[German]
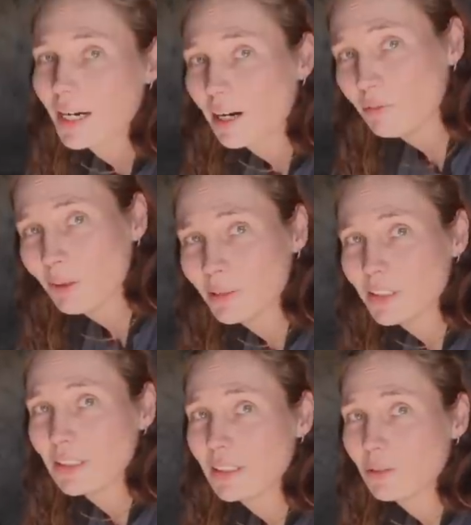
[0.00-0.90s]
glauben, wir haben
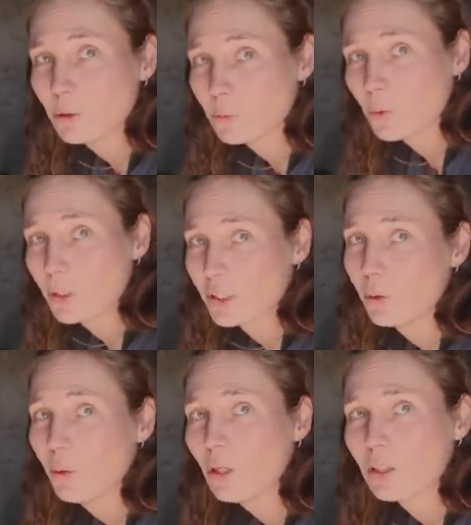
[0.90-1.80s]
jetzt die ursprüngliche
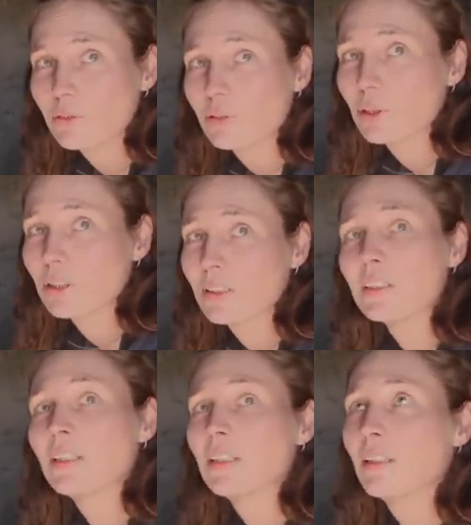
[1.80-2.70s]
Höhle gefunden.